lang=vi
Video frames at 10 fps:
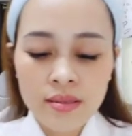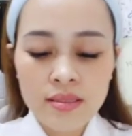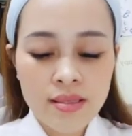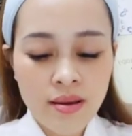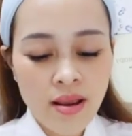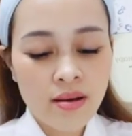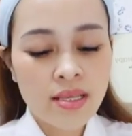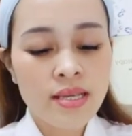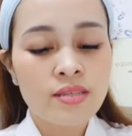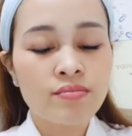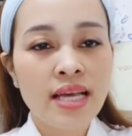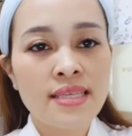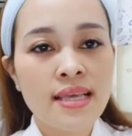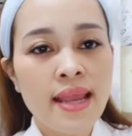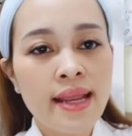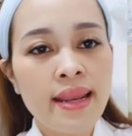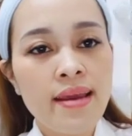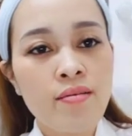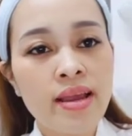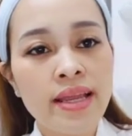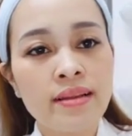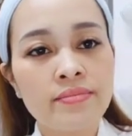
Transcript: sau đó thì chúng ta sẽ đánh đều lên